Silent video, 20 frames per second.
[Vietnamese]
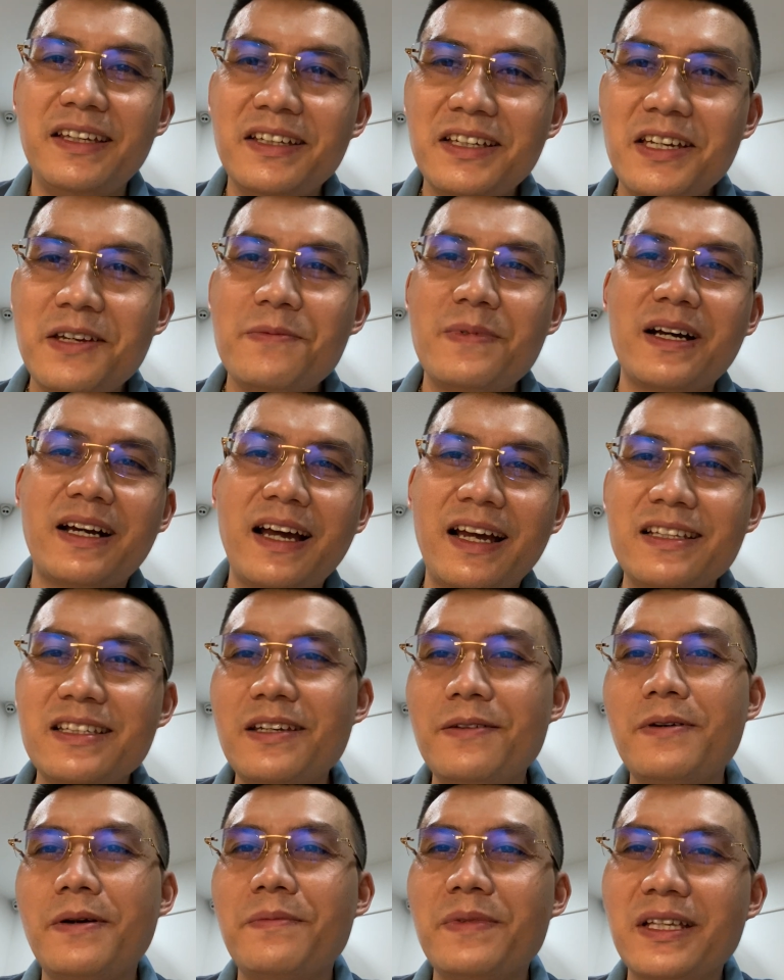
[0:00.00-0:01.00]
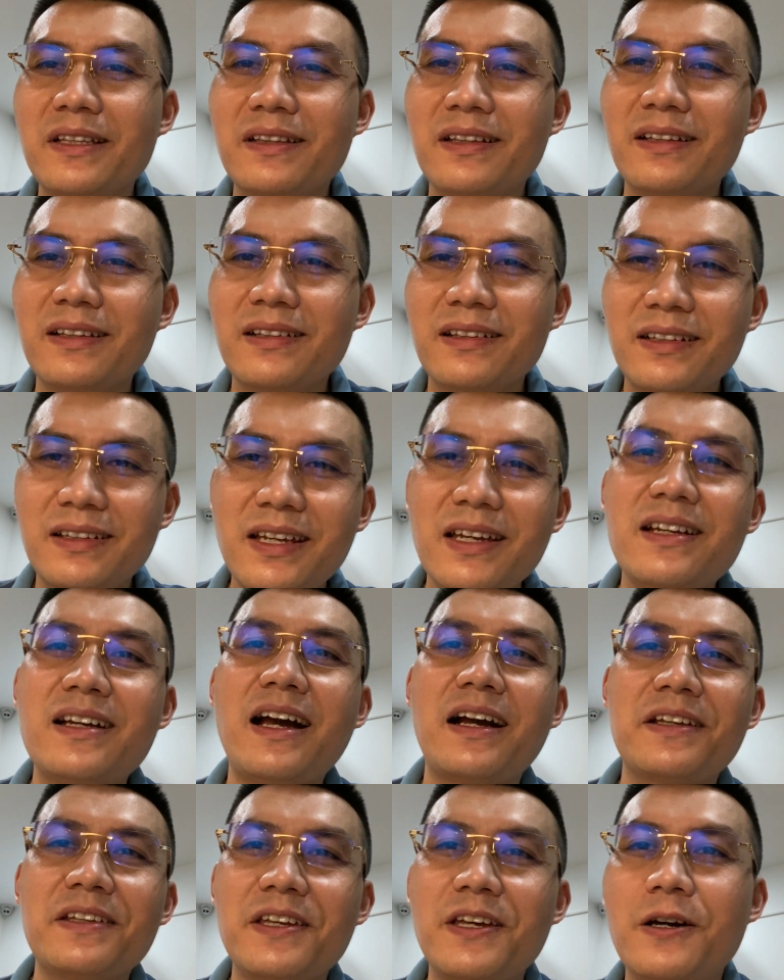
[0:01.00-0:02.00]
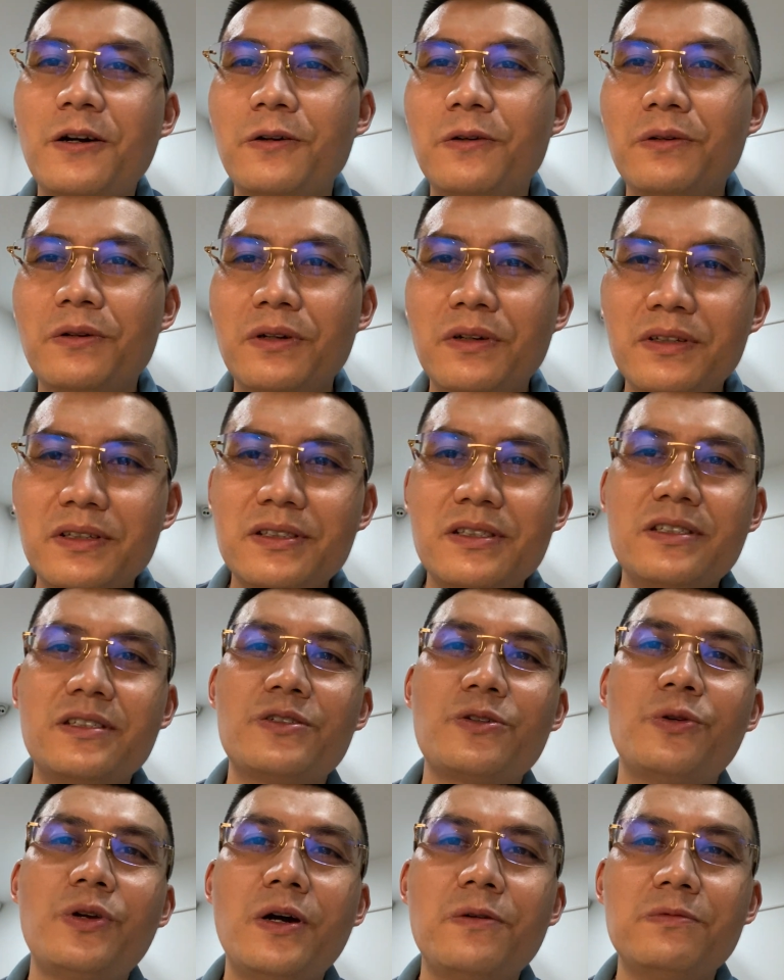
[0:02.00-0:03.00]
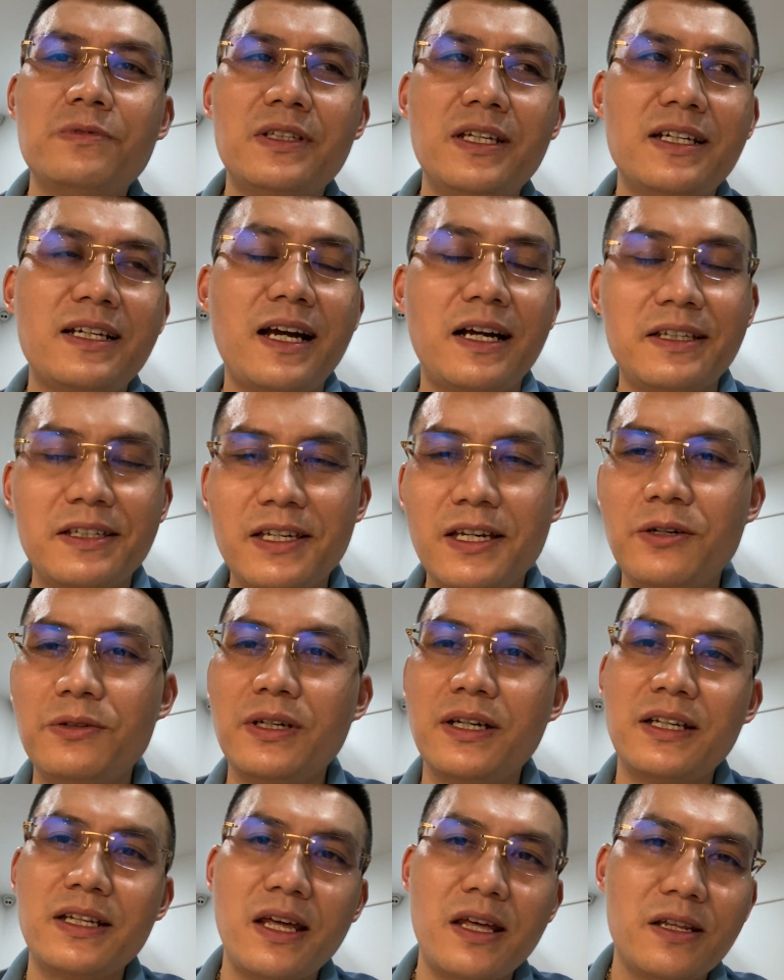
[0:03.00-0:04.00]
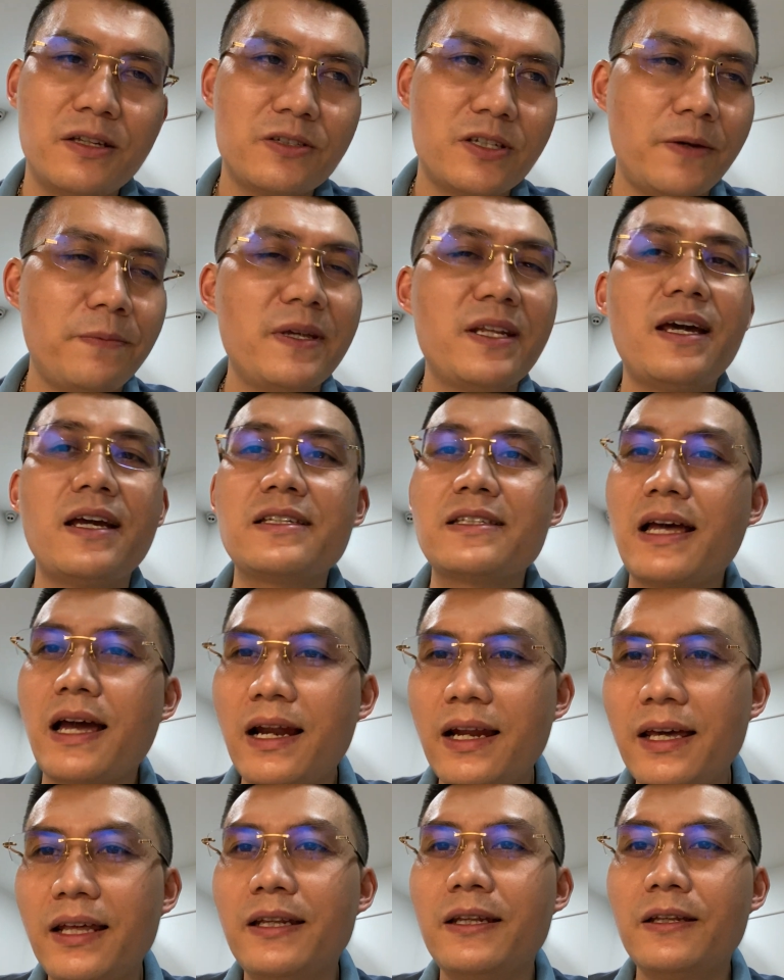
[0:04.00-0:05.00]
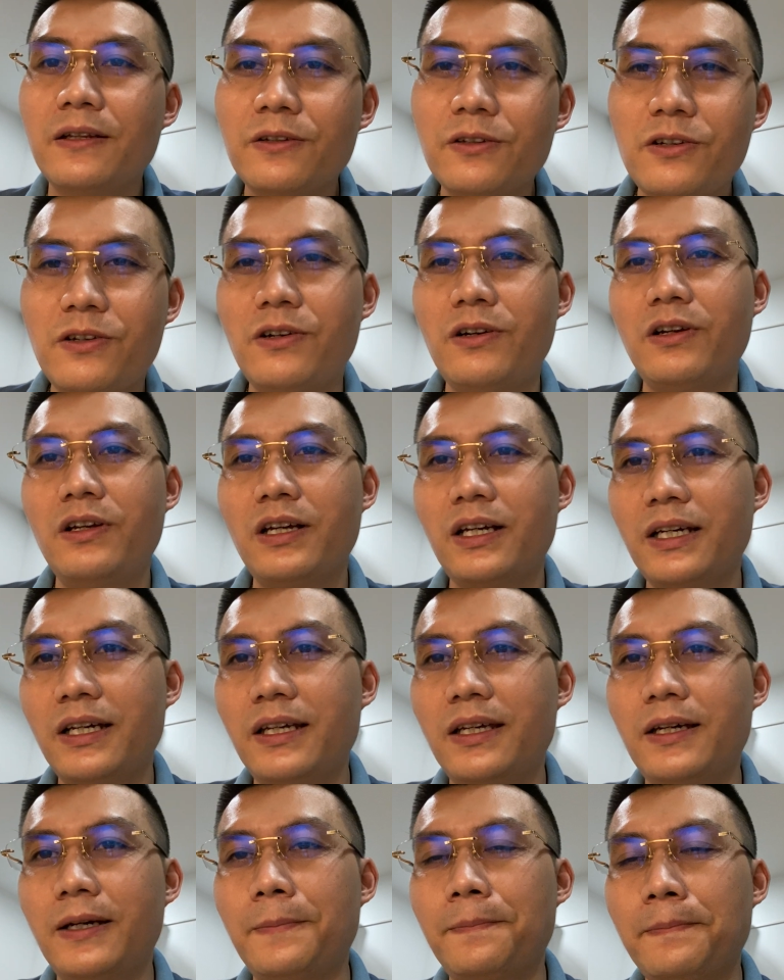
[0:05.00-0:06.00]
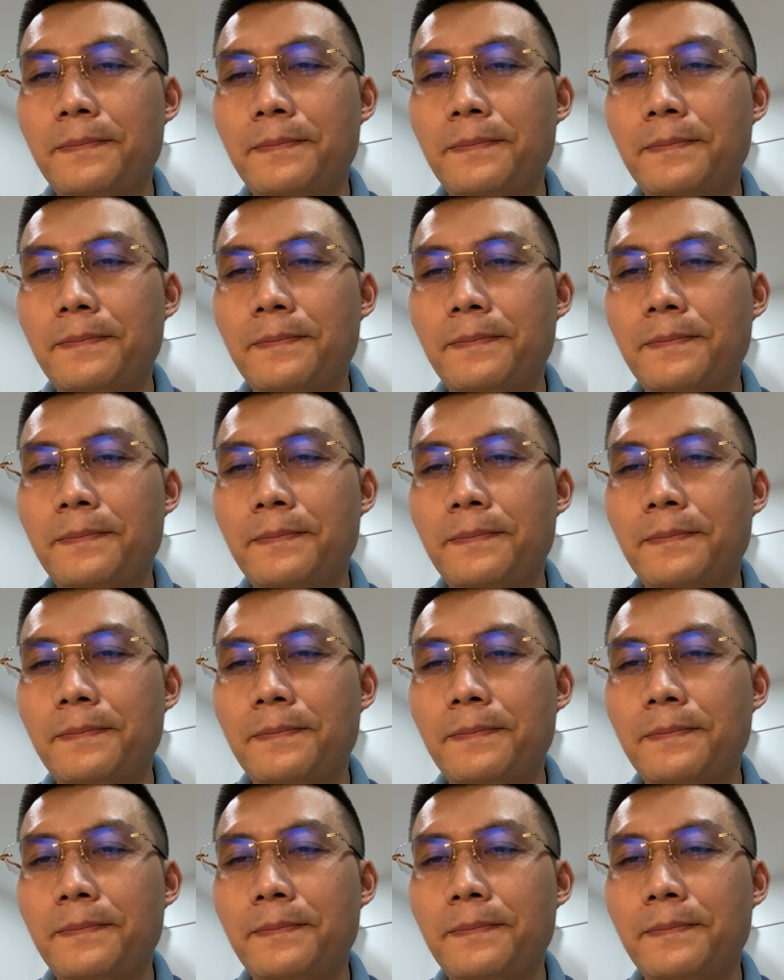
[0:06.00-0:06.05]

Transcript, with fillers: khi mà cái gì mà mình thích càng nhiều, số đông thích càng nhiều thì cái đấy nó sẽ bị đẩy giá lên. Do đó là cây